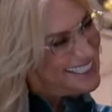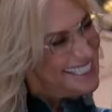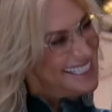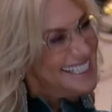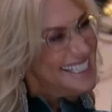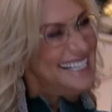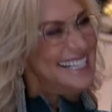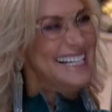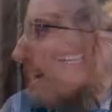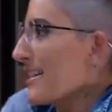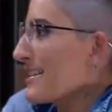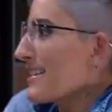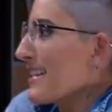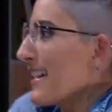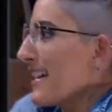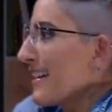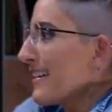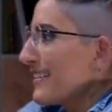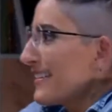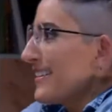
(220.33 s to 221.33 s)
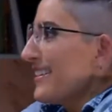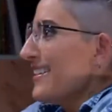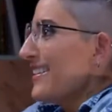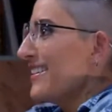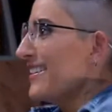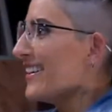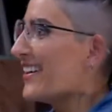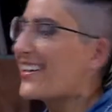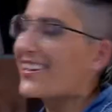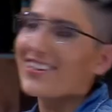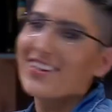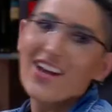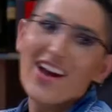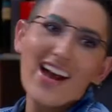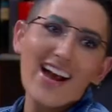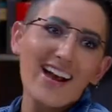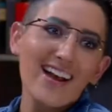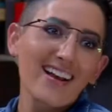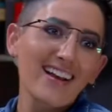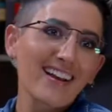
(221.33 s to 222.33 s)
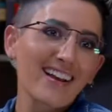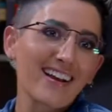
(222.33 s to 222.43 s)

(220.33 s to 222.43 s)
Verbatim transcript: en su casa. O sea,